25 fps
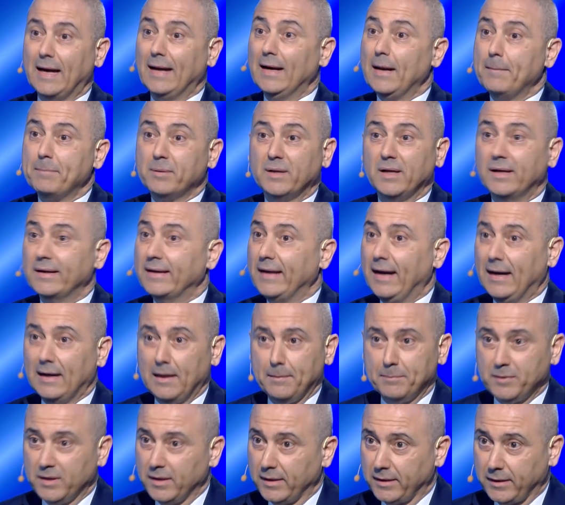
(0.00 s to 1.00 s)
على بكركي على
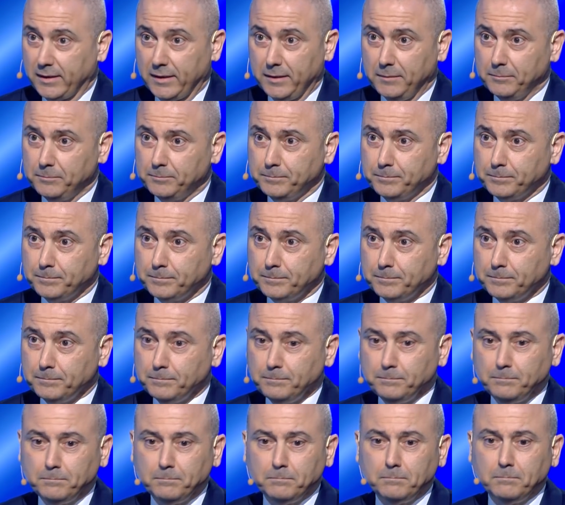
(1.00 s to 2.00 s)
بكركي
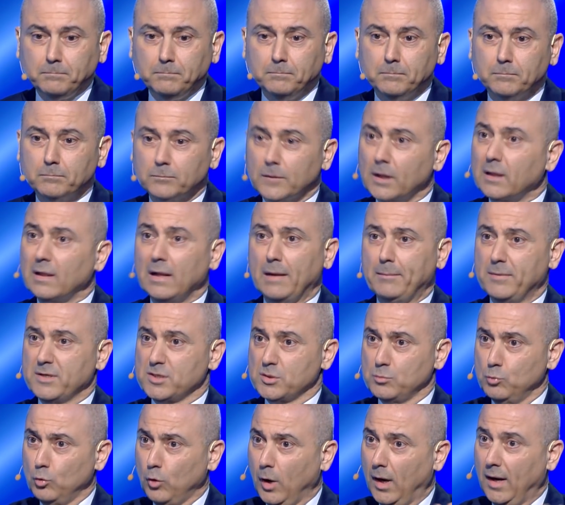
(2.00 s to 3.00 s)
بتطلع
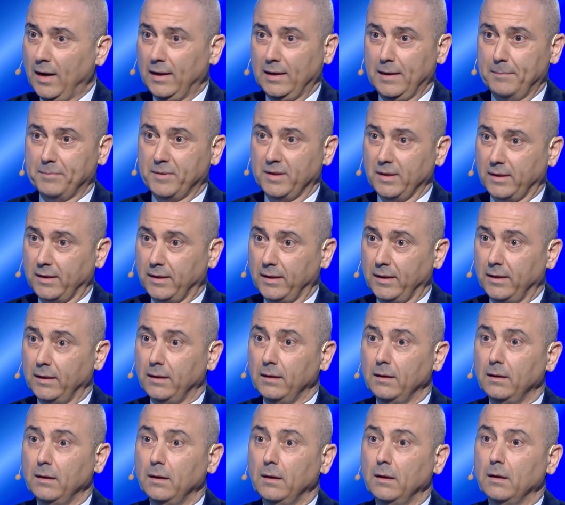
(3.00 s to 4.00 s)
مجموعه على بكركي
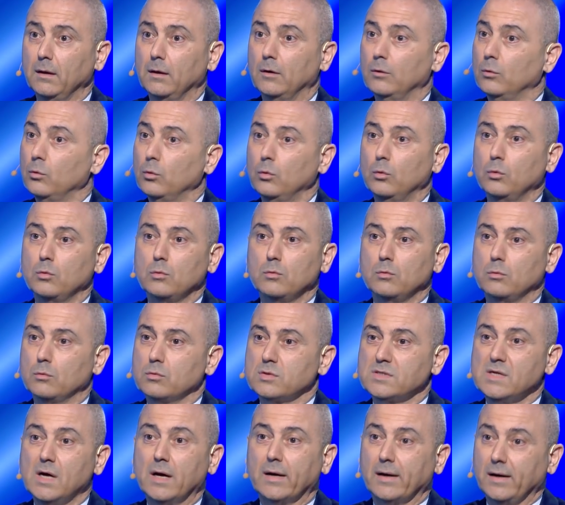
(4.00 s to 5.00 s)

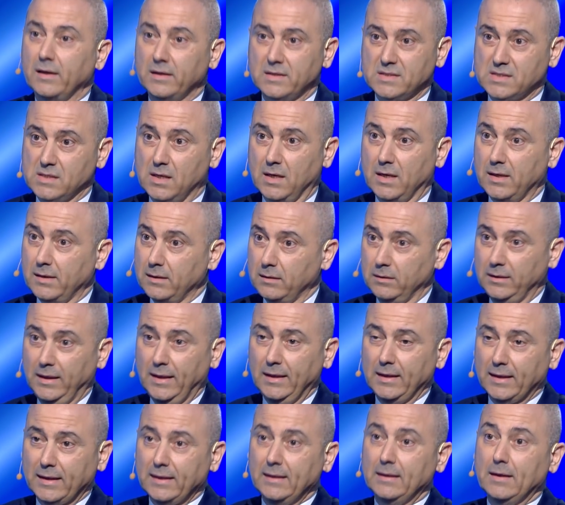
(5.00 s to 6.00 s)
وصار اللي صار
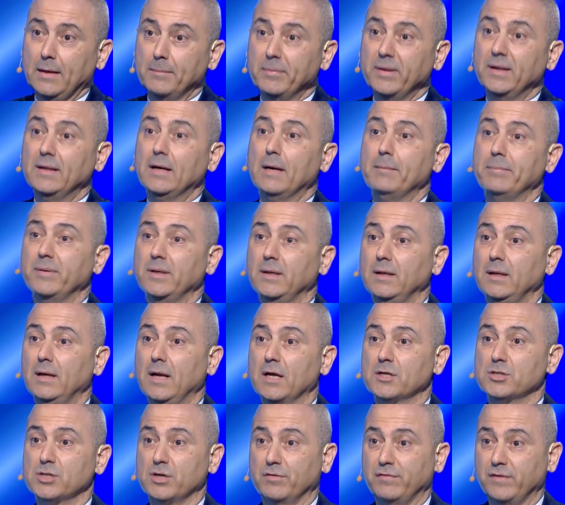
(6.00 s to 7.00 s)
نحن كنا بقينا
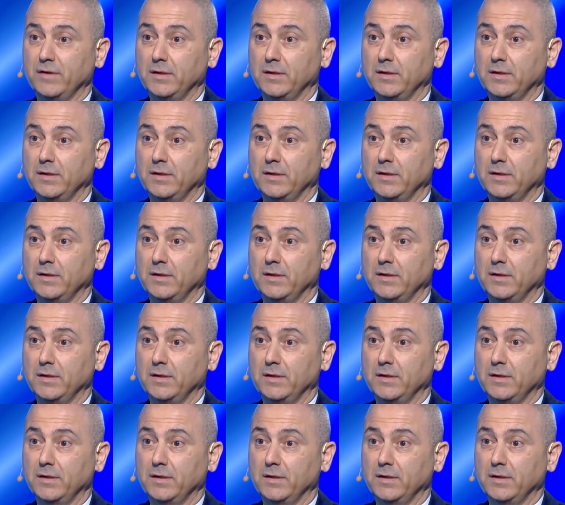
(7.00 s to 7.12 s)
بالاشرفيه مش